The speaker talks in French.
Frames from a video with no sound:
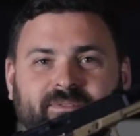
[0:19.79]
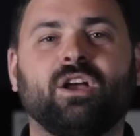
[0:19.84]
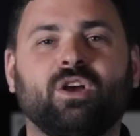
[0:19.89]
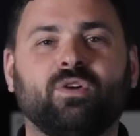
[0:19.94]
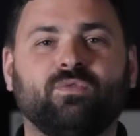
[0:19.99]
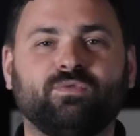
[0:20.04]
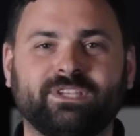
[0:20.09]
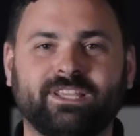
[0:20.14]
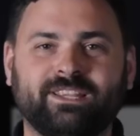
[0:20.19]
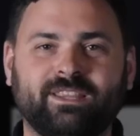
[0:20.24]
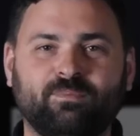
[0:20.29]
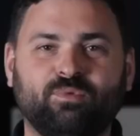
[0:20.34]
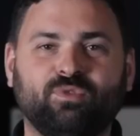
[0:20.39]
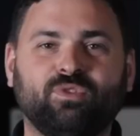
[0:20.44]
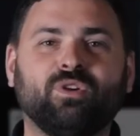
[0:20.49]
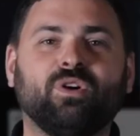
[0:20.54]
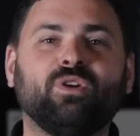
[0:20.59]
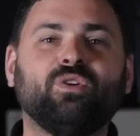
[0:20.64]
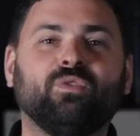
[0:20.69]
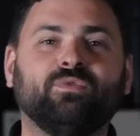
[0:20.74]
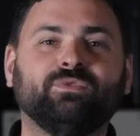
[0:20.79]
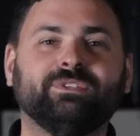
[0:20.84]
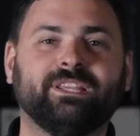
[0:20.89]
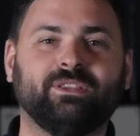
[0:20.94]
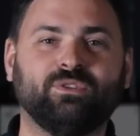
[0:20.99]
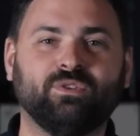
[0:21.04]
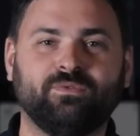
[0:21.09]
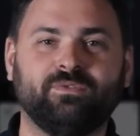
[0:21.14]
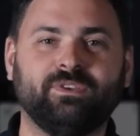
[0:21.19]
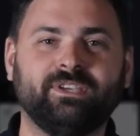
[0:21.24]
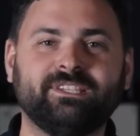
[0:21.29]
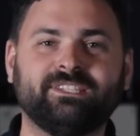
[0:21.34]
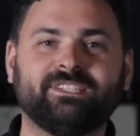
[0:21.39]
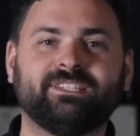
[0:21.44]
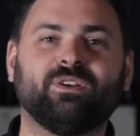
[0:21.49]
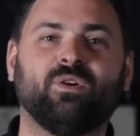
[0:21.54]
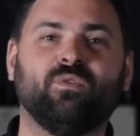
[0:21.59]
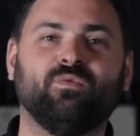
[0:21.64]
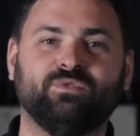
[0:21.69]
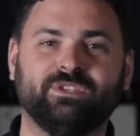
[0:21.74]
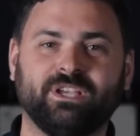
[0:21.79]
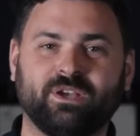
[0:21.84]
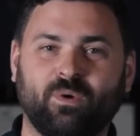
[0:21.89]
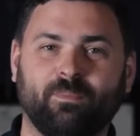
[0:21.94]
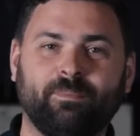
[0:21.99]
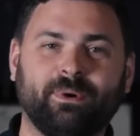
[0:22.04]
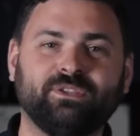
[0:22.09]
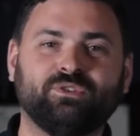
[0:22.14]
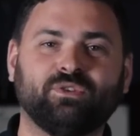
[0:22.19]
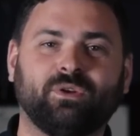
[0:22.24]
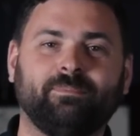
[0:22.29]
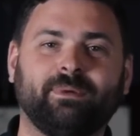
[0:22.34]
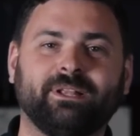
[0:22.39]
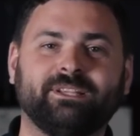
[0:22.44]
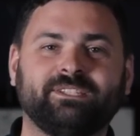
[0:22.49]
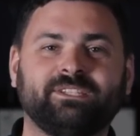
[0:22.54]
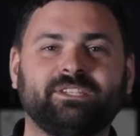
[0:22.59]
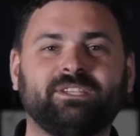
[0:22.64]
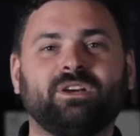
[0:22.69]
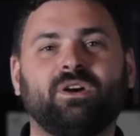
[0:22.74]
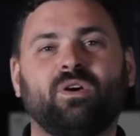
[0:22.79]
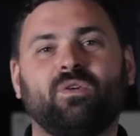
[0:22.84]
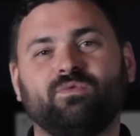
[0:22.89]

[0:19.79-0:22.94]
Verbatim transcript: Quand vous êtes débutant, quand vous êtes novice, on vous accompagne sur le pas de tir,